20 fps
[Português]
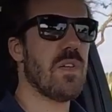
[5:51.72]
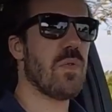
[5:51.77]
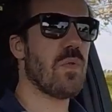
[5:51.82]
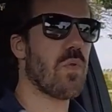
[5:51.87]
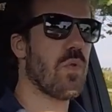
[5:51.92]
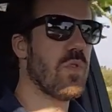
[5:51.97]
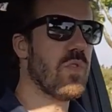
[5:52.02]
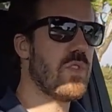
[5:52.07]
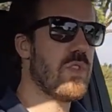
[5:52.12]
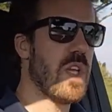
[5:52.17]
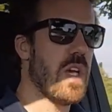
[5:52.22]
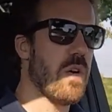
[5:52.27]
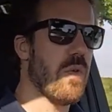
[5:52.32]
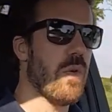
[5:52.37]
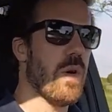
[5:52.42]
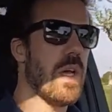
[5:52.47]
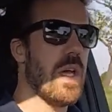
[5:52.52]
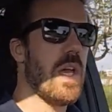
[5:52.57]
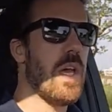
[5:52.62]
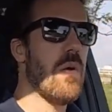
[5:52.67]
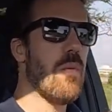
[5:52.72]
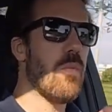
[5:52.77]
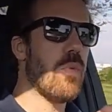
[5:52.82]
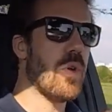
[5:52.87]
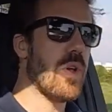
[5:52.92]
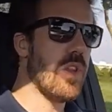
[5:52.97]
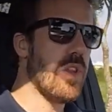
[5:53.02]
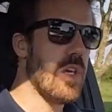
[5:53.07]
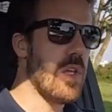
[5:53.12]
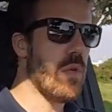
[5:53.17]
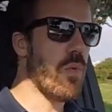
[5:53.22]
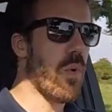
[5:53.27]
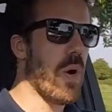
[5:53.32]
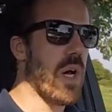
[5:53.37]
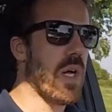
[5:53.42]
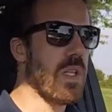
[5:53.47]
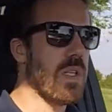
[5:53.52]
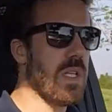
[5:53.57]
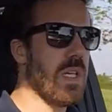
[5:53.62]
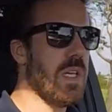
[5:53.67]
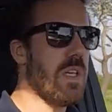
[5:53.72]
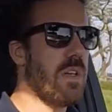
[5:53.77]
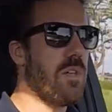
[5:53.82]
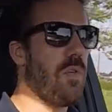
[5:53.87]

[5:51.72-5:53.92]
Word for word: de condução é um bocadinho alta,